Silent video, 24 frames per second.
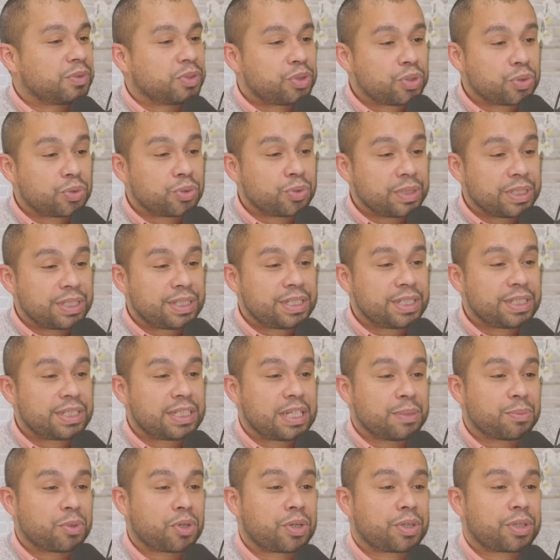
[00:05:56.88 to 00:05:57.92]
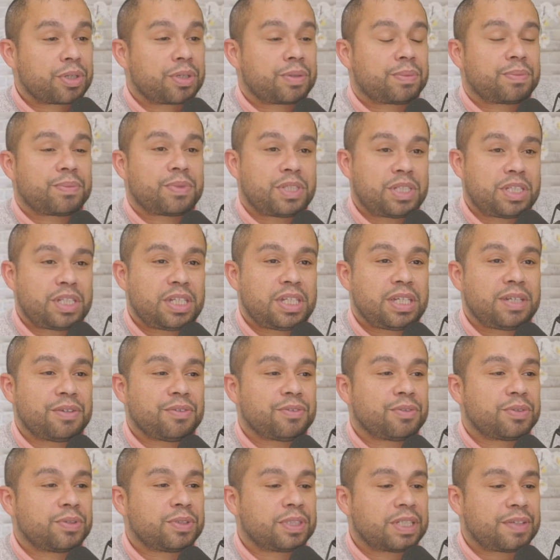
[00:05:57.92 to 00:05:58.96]
Du coup, ici, ce qui manque, si
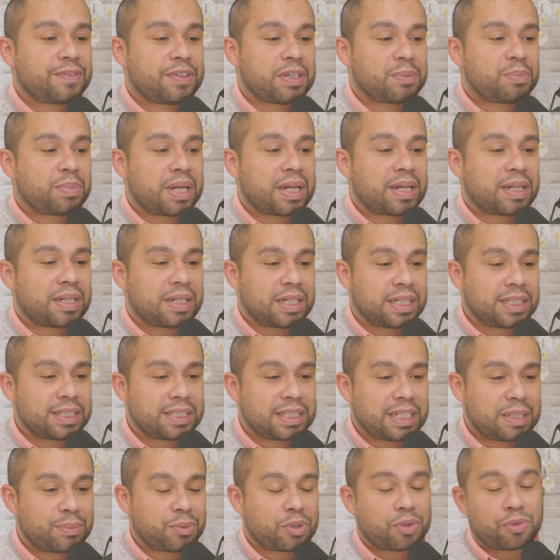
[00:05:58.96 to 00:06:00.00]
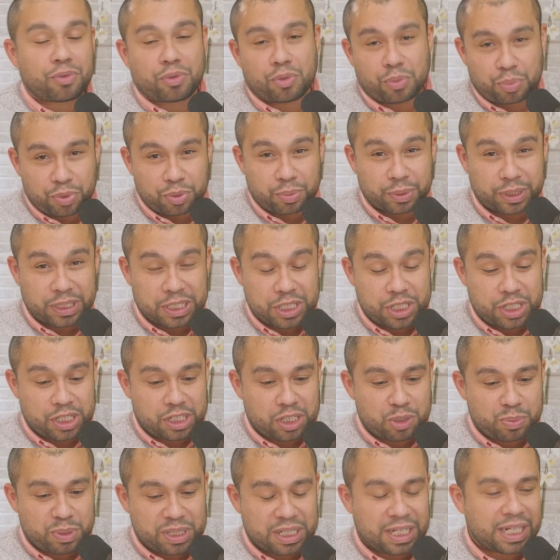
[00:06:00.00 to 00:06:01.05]
vous n'aviez pas les éléments, on peut demander à
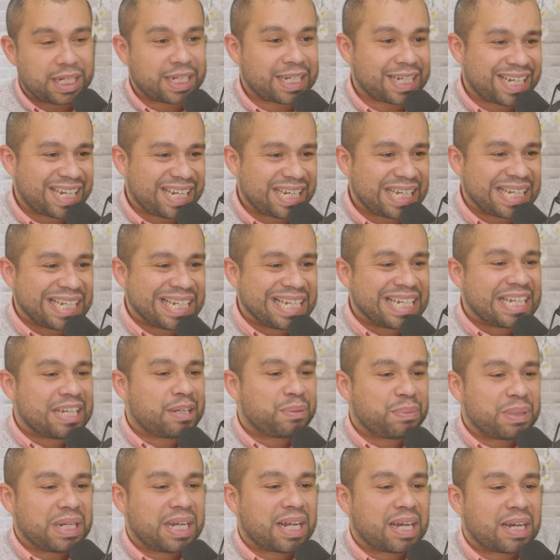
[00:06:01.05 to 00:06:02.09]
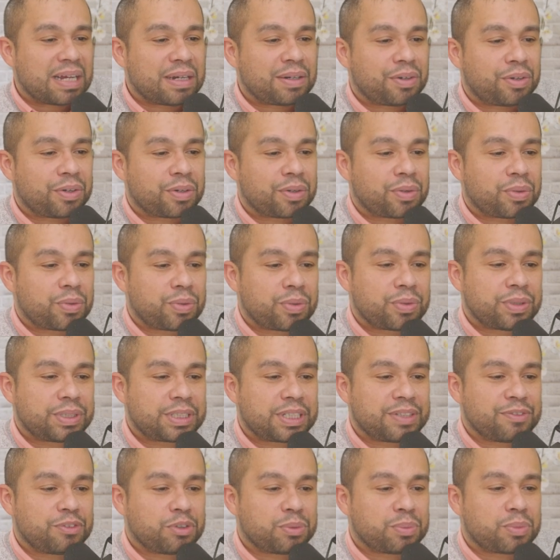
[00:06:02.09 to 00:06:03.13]
ChatGPT de les créer. Mais là, en gros, ce
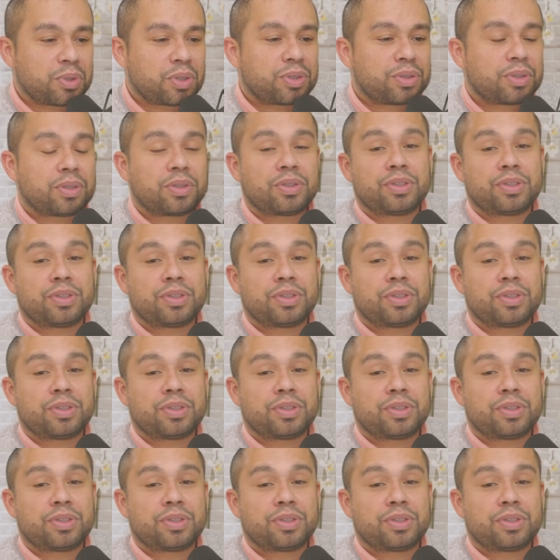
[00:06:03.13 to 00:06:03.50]
qu'il vous demande,